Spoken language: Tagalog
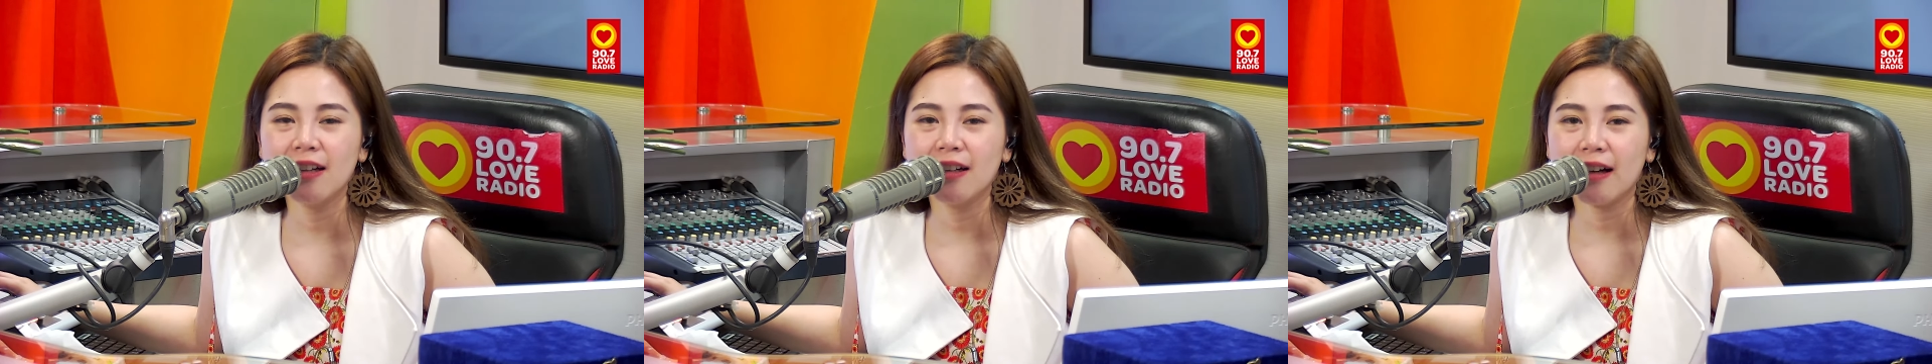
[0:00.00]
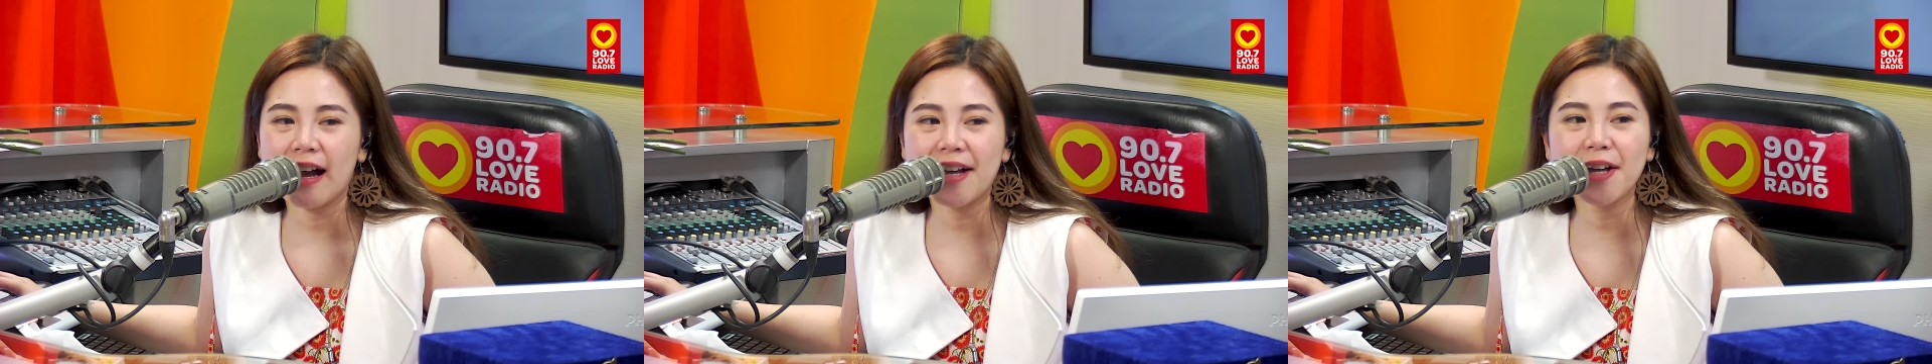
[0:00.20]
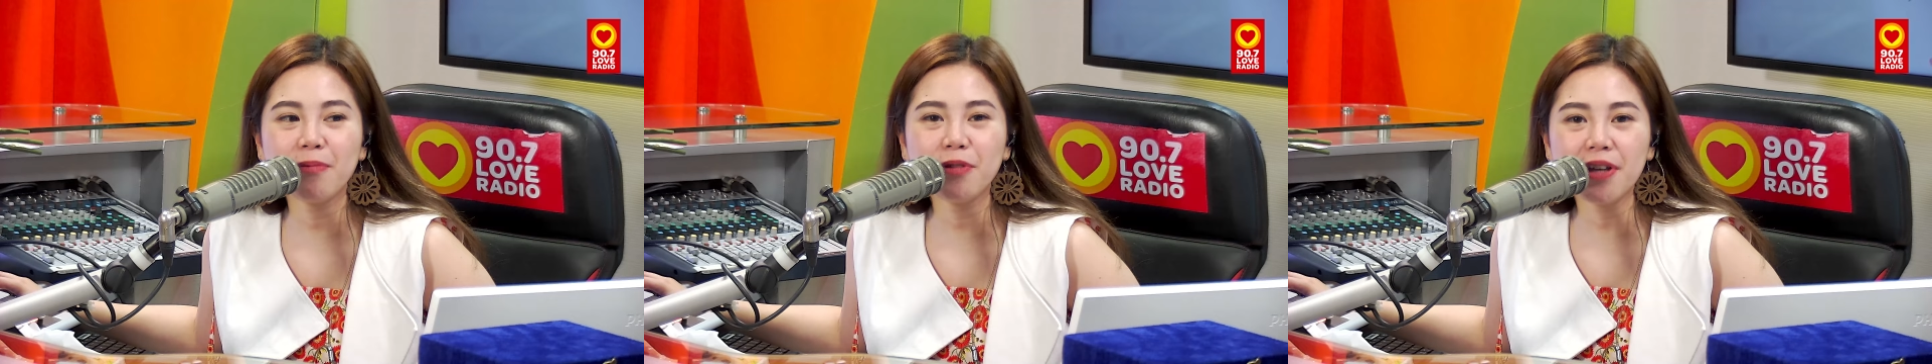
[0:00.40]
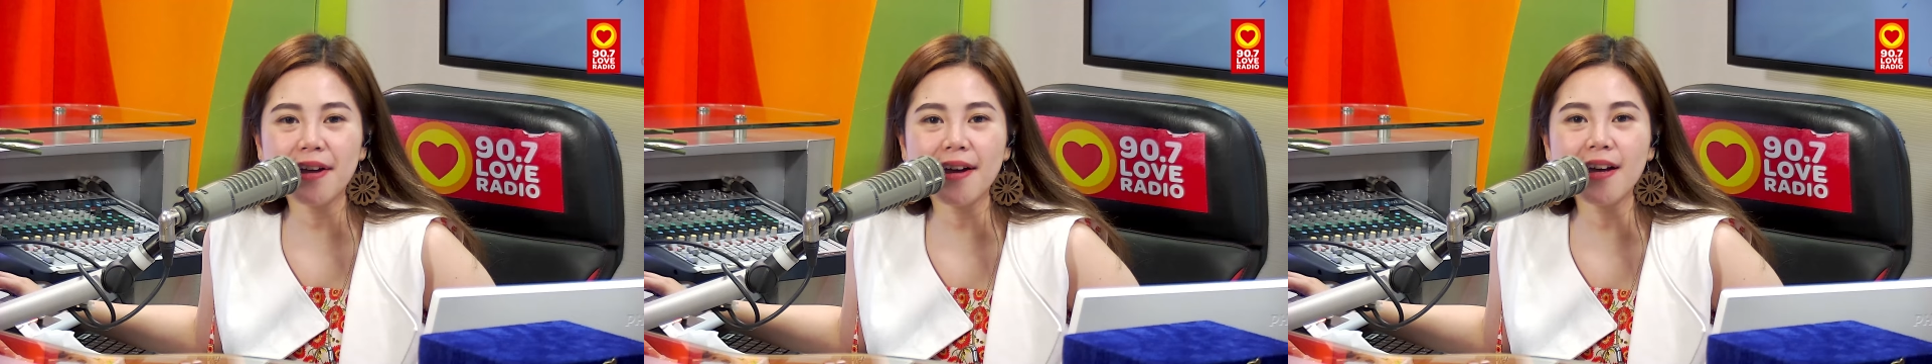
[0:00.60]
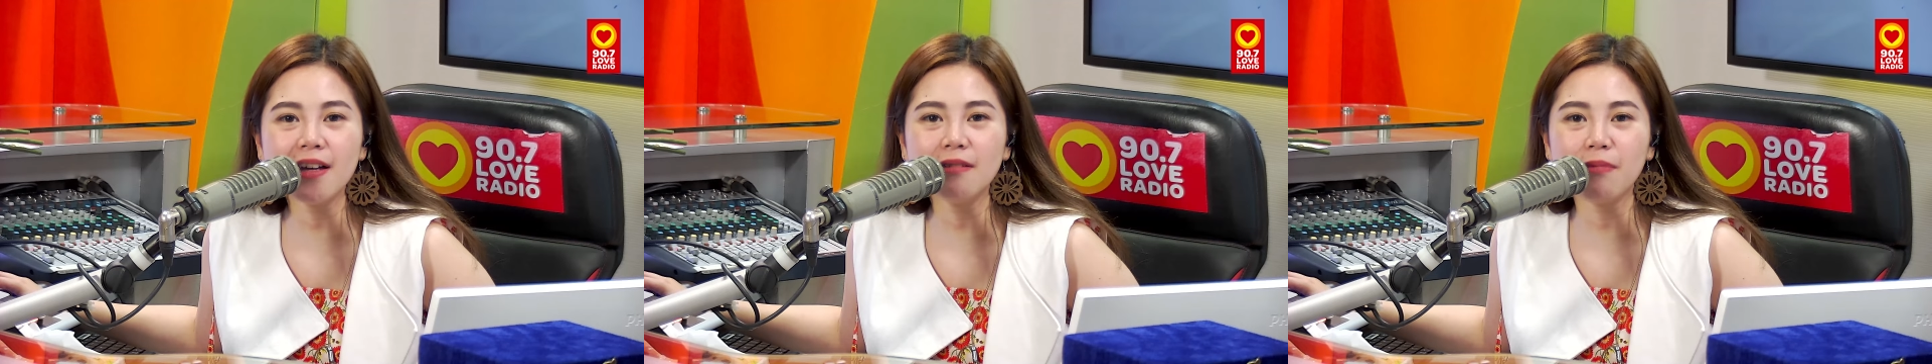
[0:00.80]
kaya mo
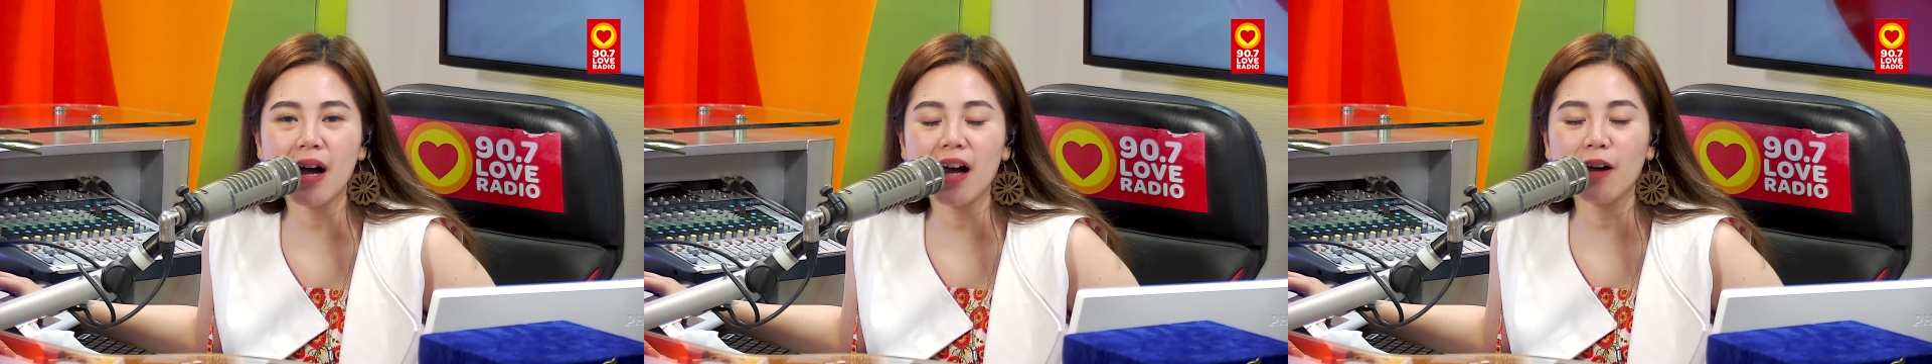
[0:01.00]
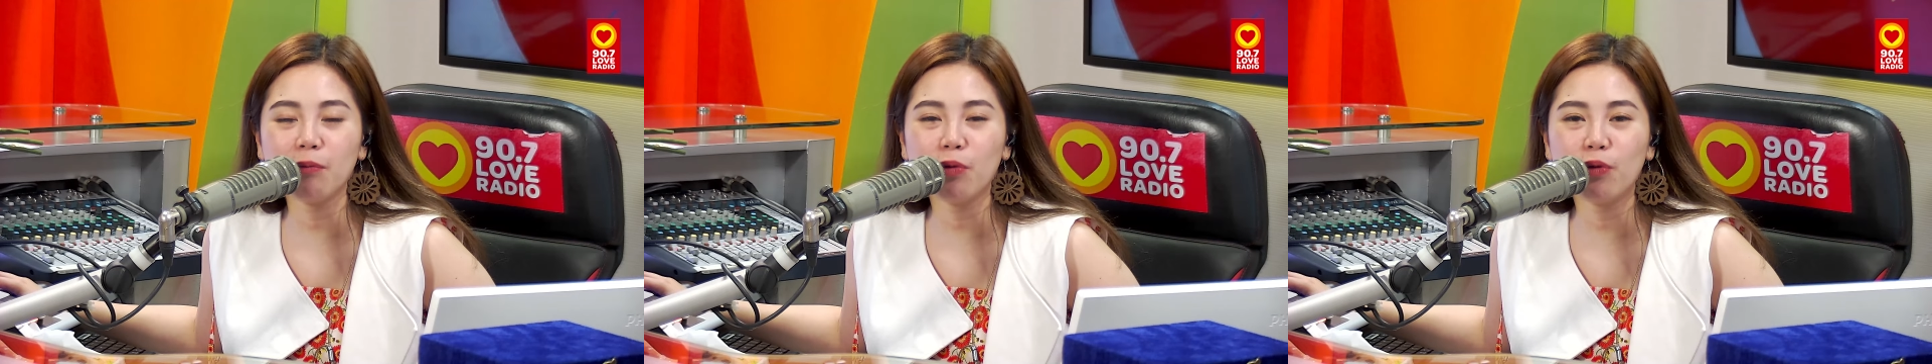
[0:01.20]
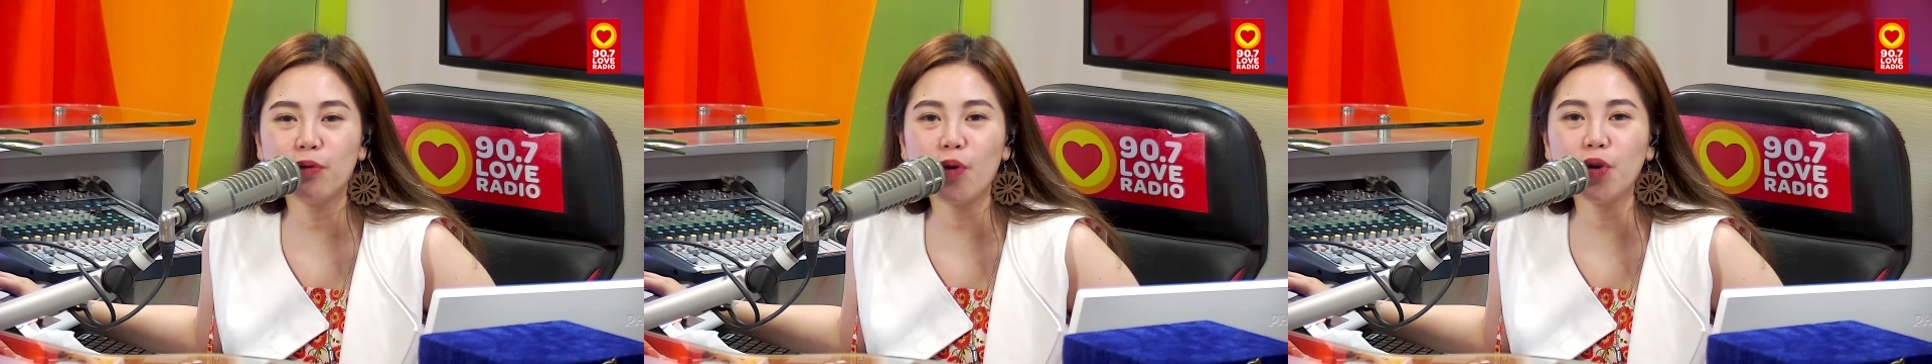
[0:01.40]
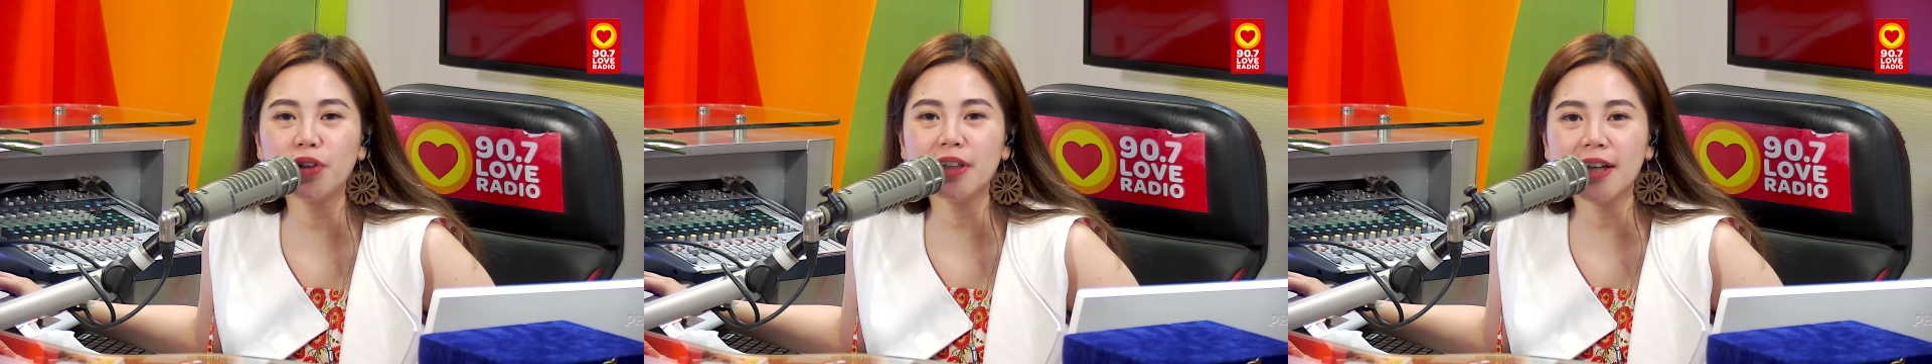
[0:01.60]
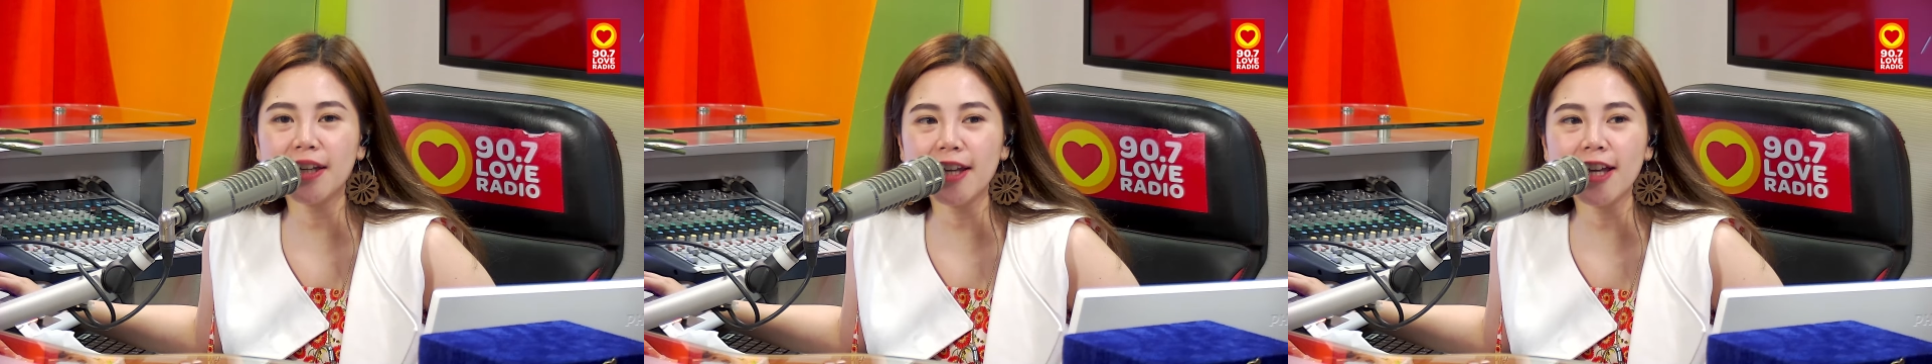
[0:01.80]
yan, maka-move on
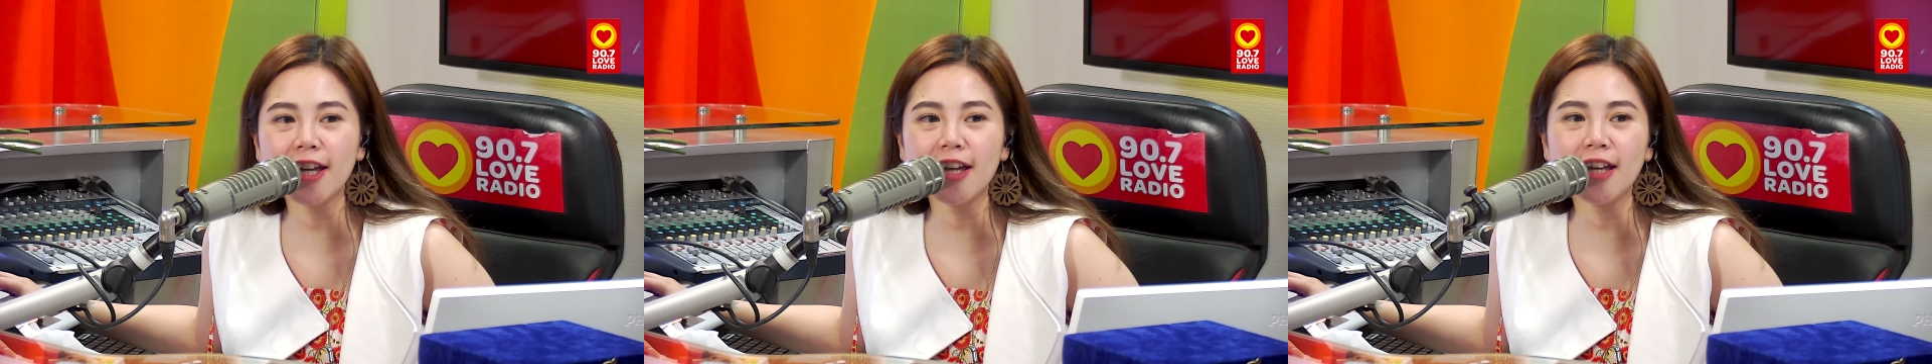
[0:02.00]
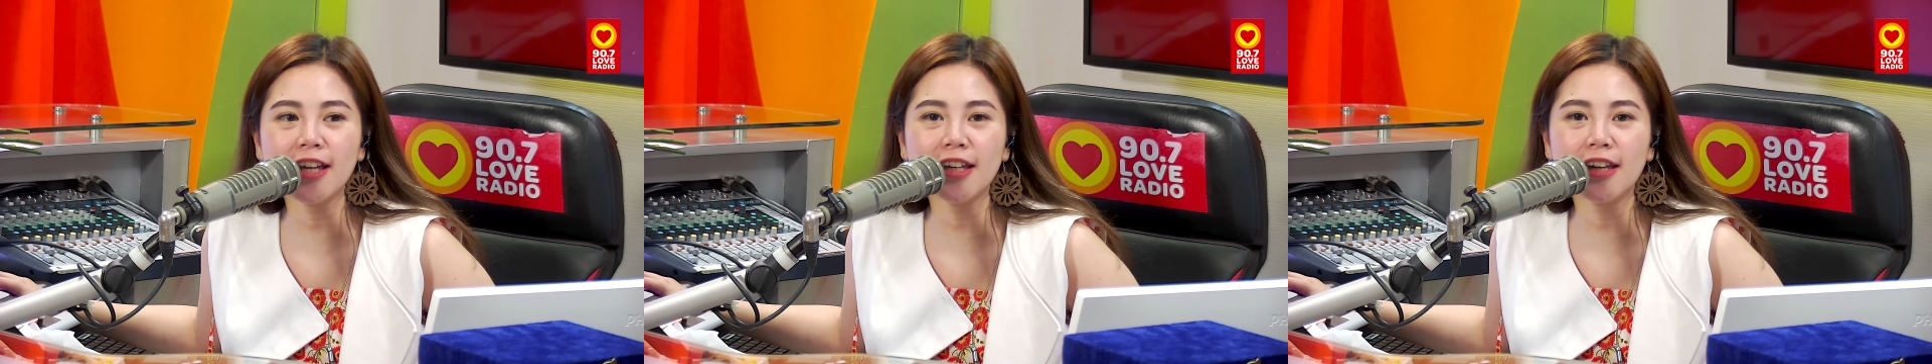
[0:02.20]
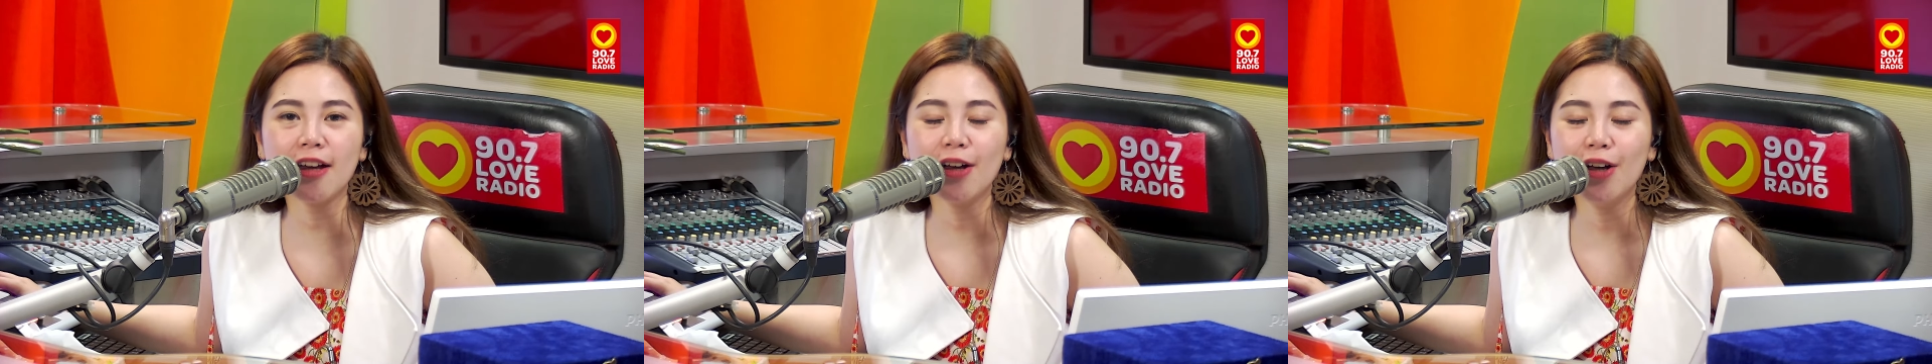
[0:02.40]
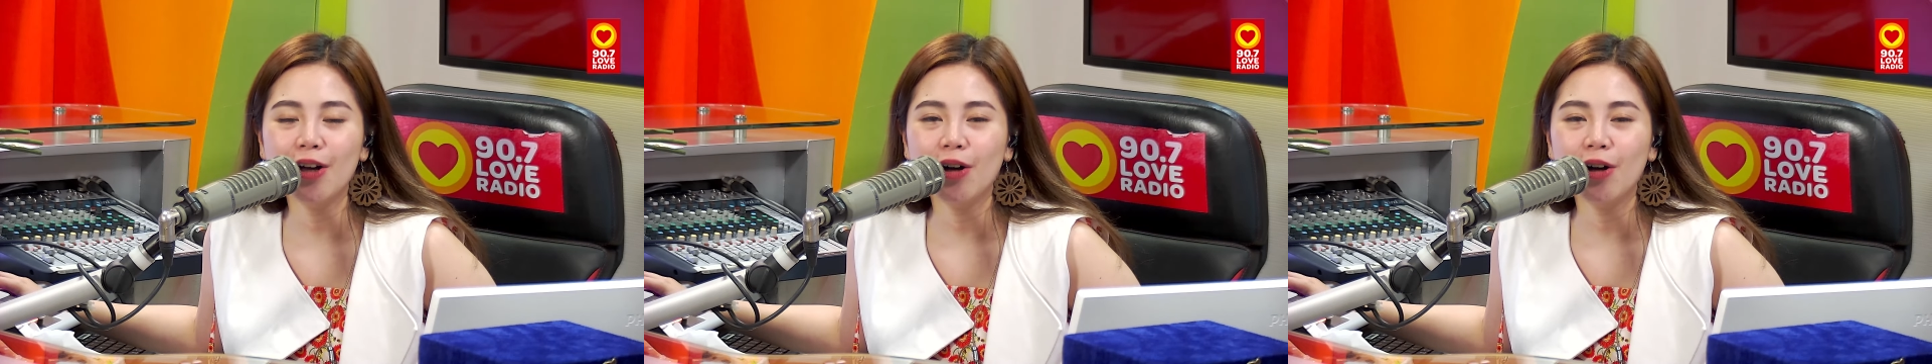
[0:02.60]
ka rin.